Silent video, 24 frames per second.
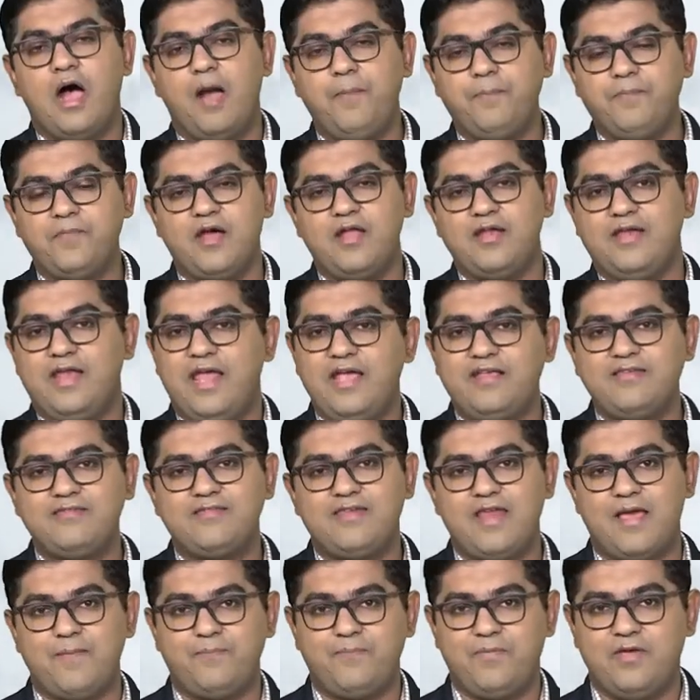आपका नेक्स्ट
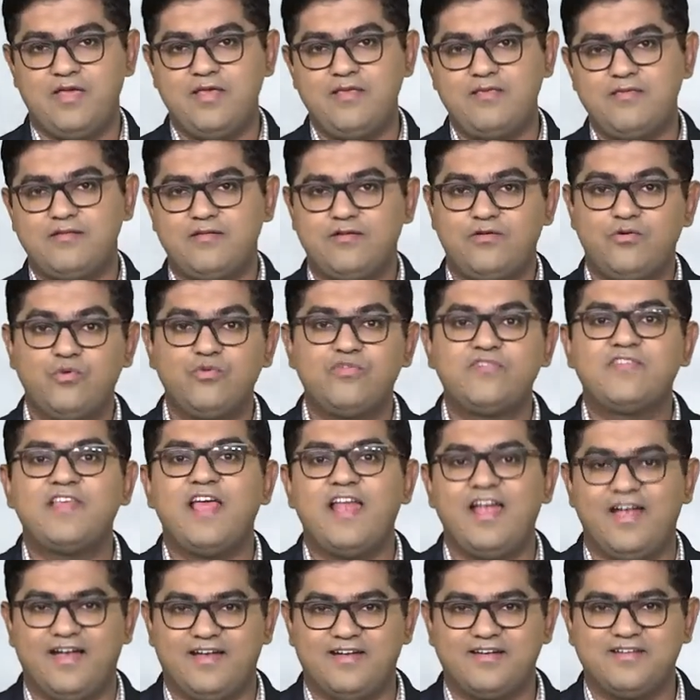स्टेप इज टू
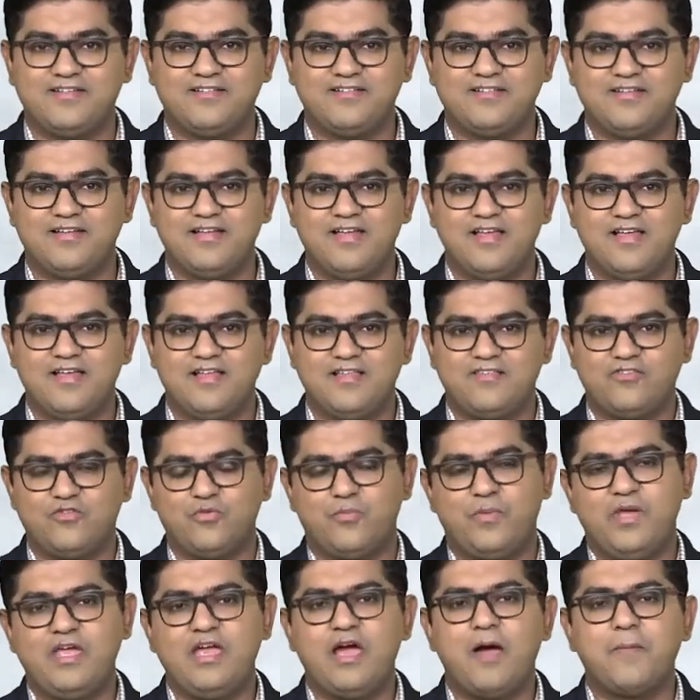सेल इट सो
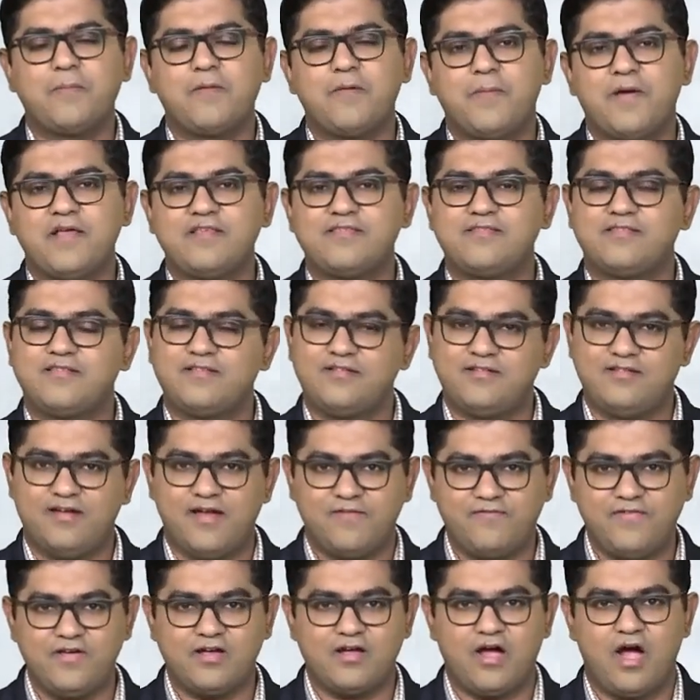so, भाई आपके पास
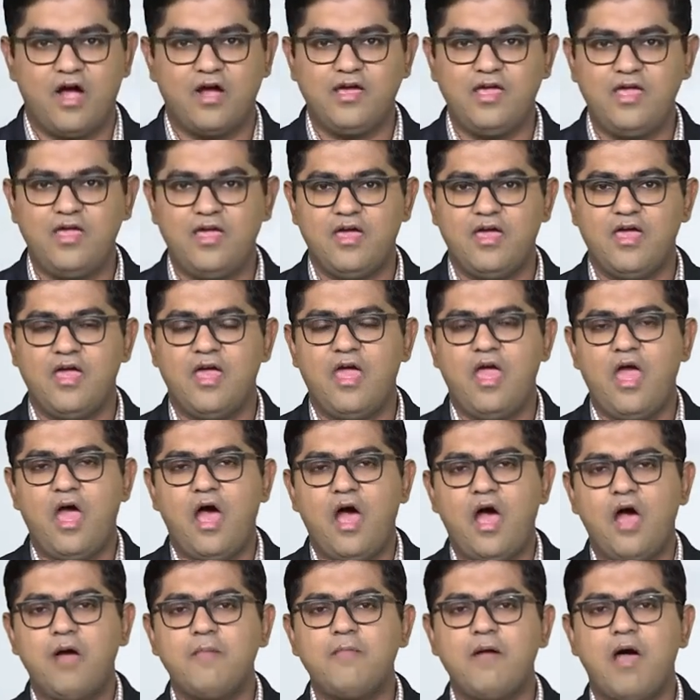ट्रैफिक आ गई
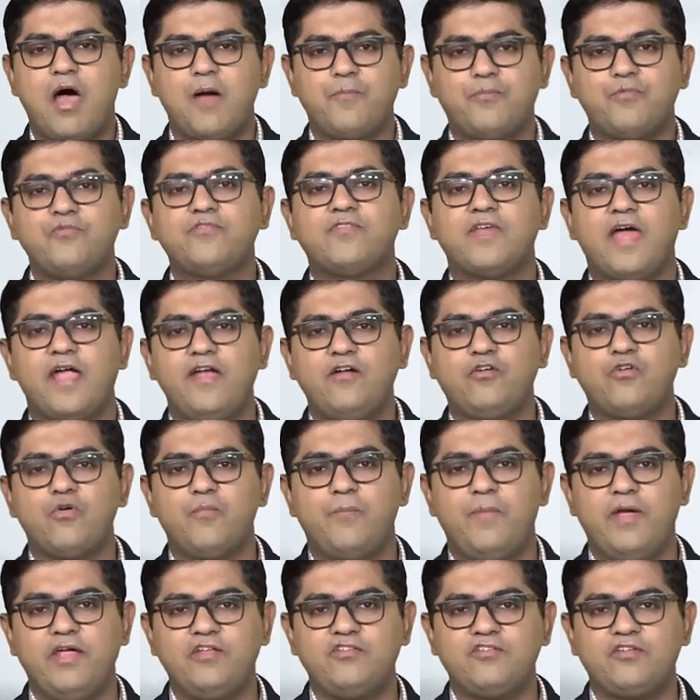अब आप उस साइट को
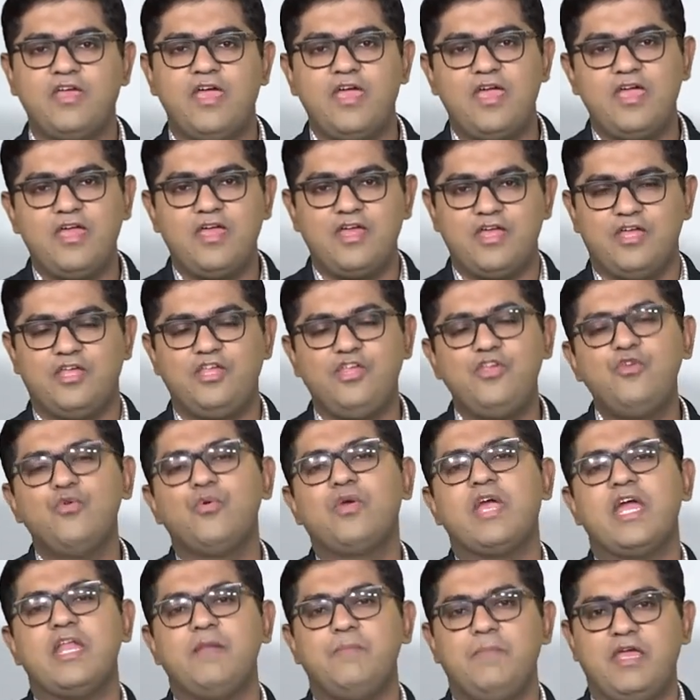बेच के यू
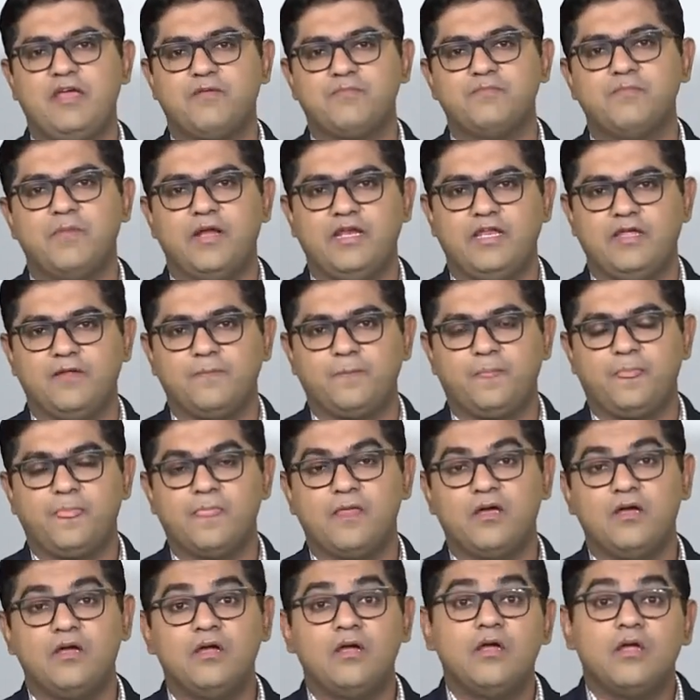कैन मेक मनी
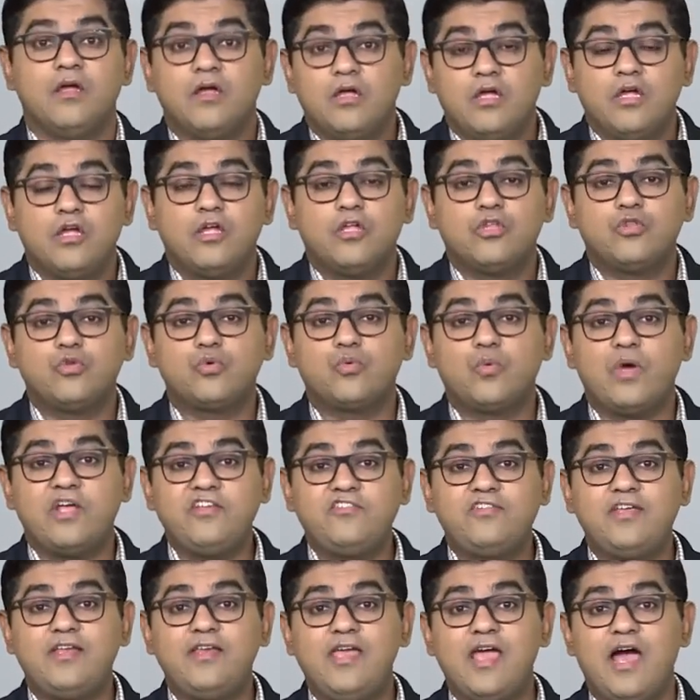तो
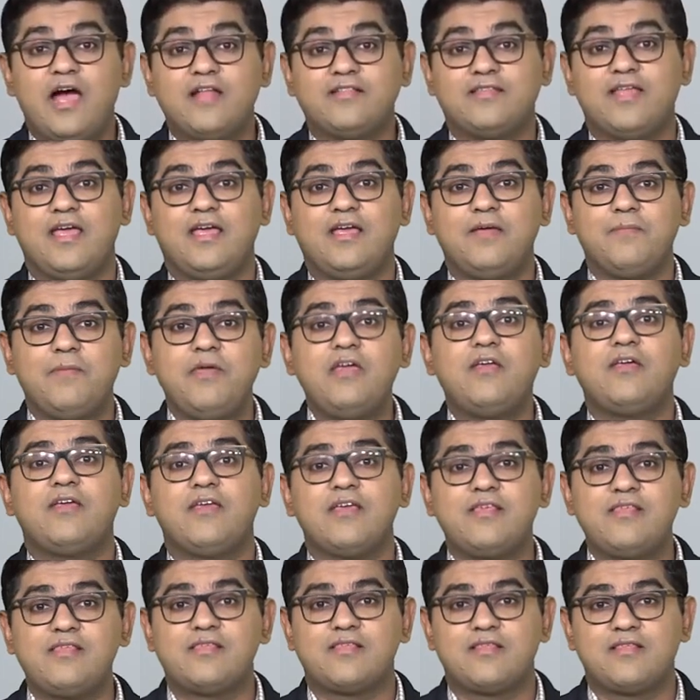क्वेश्चन ये आता है कि भाई
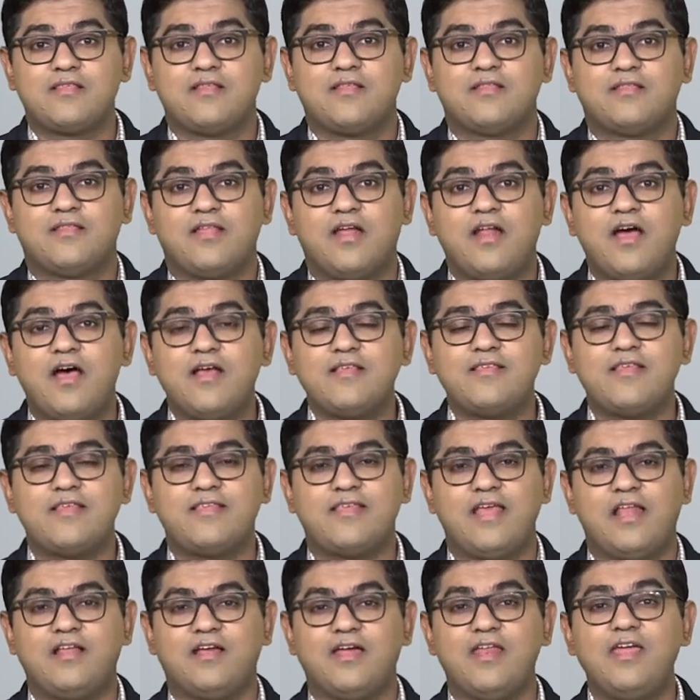किस तरह से
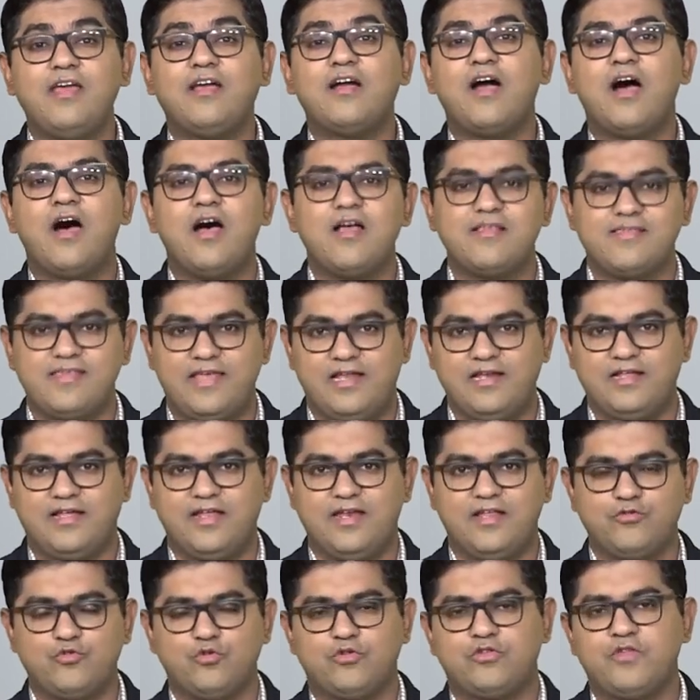सेल करें कहाँ सेल
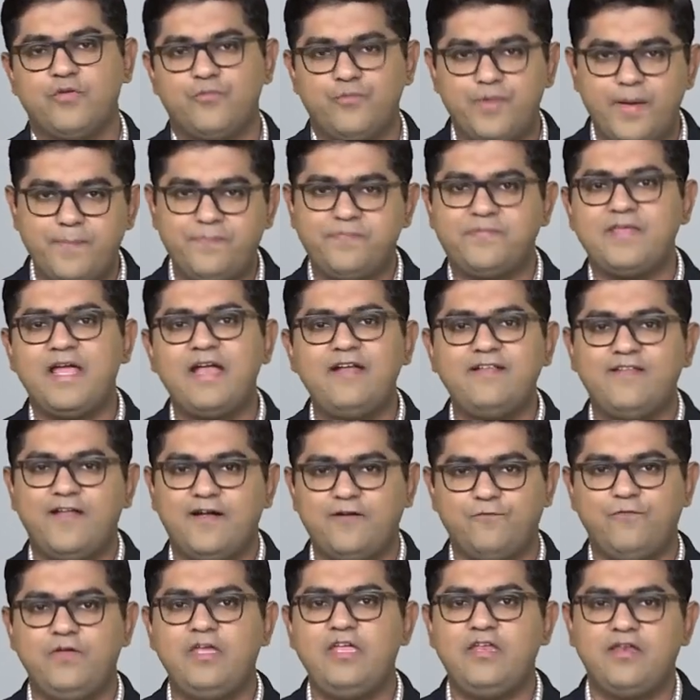करें सो द वेबसाइट
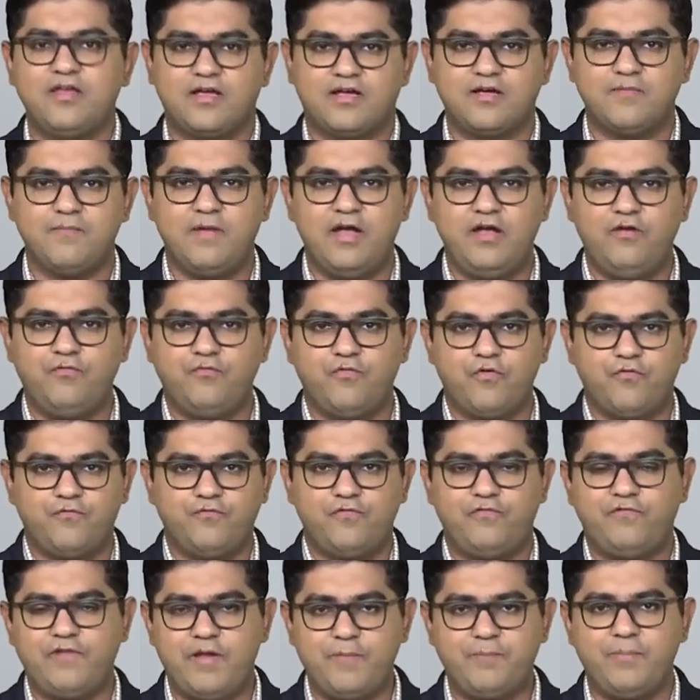दैट वी रिकमेंड फॉर
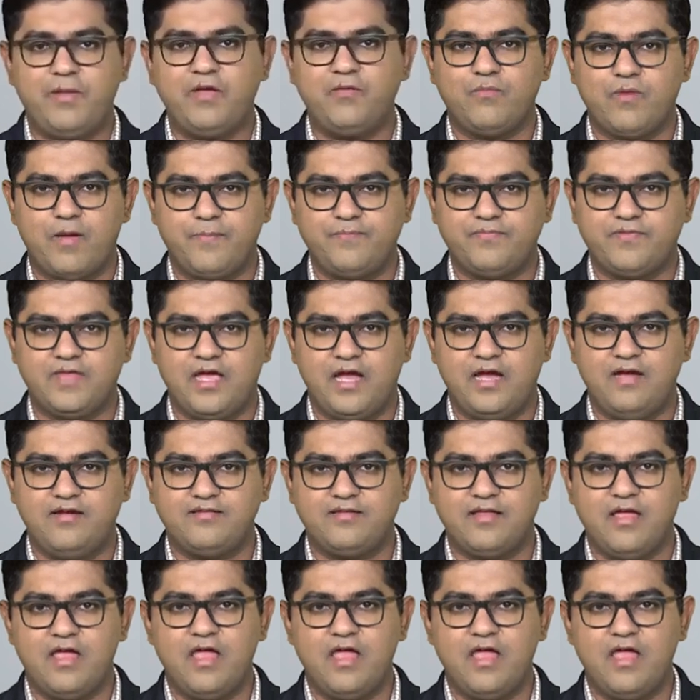फ्लिपिंग वेबसाइट